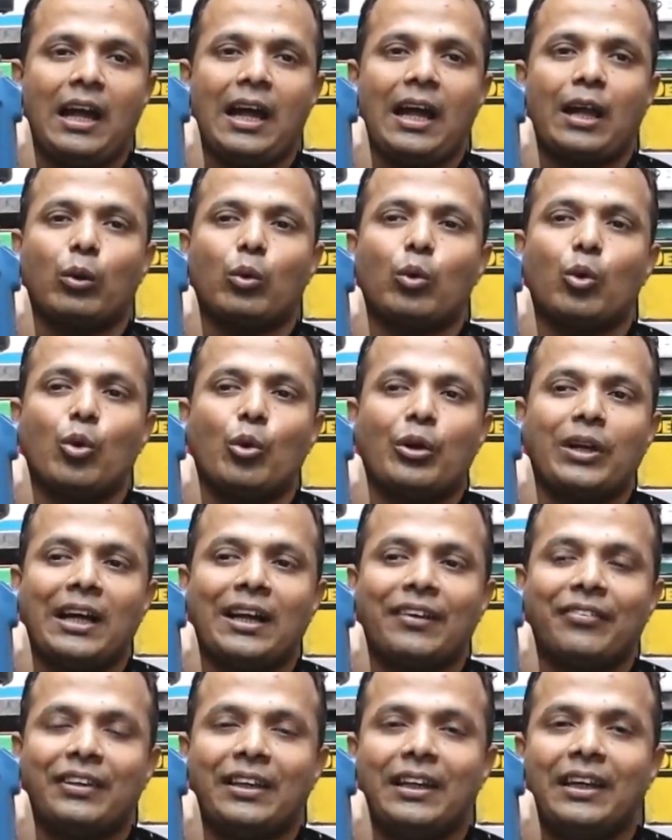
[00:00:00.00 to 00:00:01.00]
আর কোনোটা
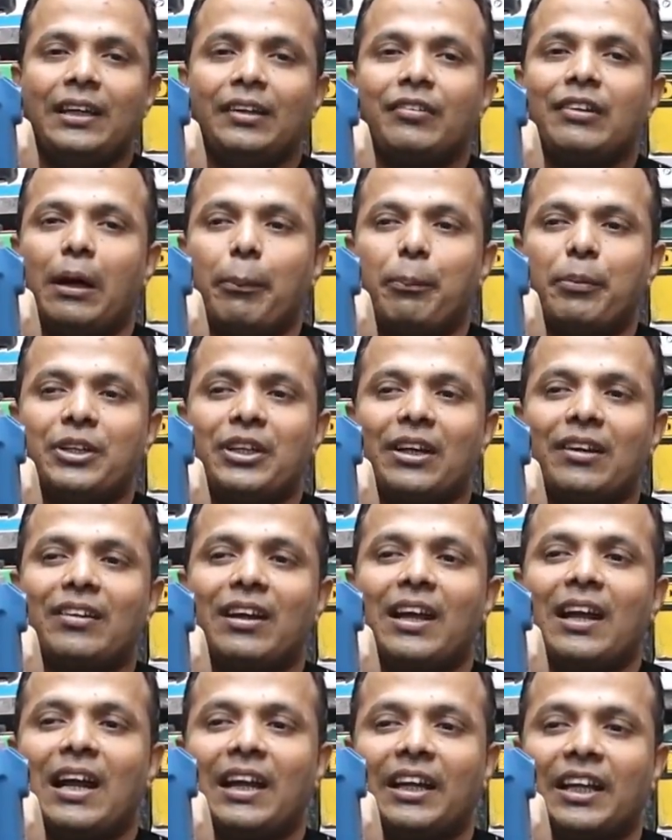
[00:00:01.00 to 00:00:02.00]
আছে ছাব্বিশ
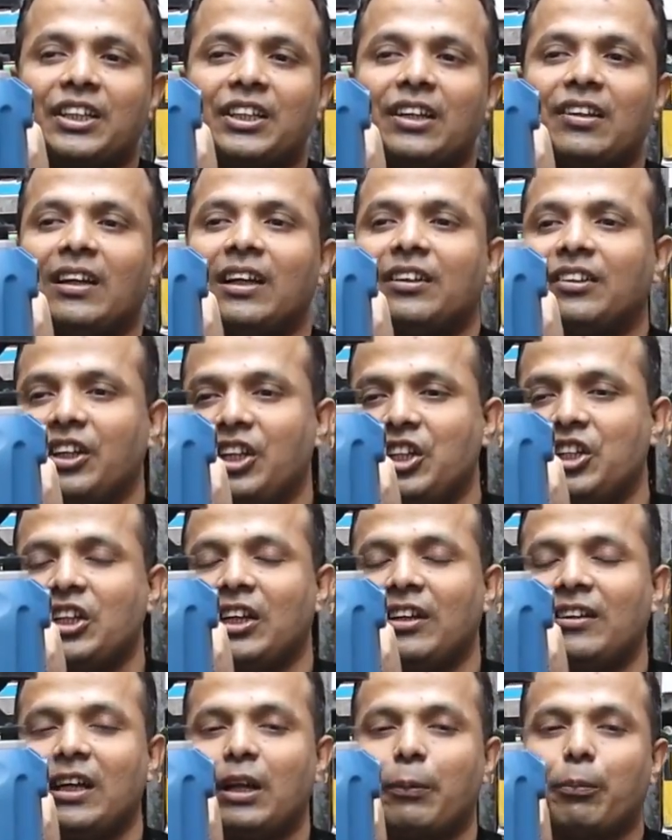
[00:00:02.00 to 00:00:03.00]
হাজার আঠাশ হাজার তিরিশ
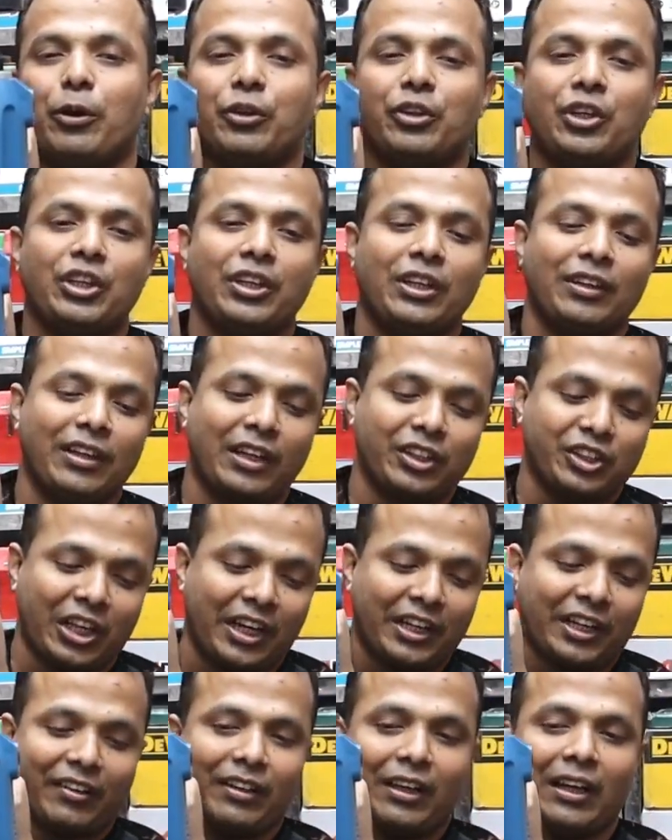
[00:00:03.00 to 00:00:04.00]
হাজার পঁয়ত্রিশ হাজার
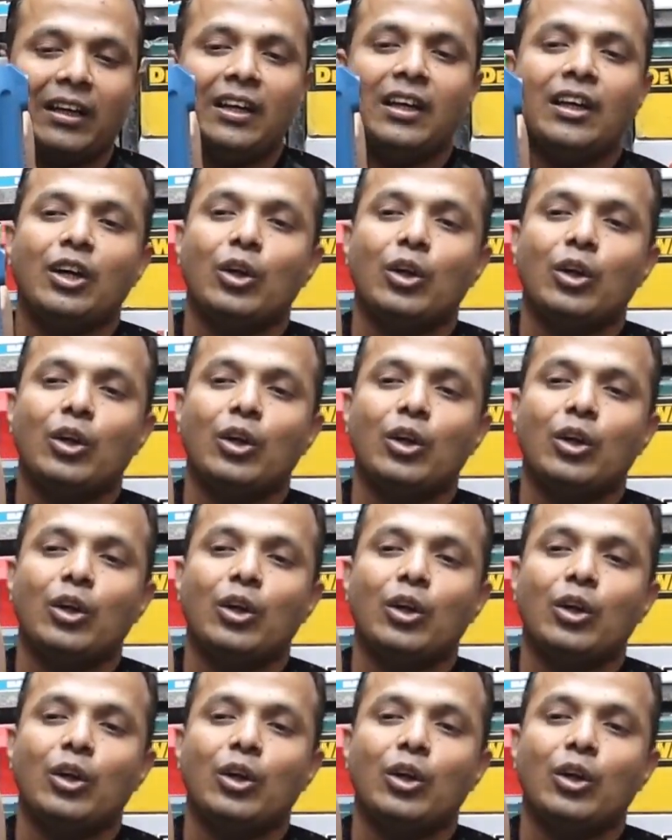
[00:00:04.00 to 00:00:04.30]
ষাট হাজার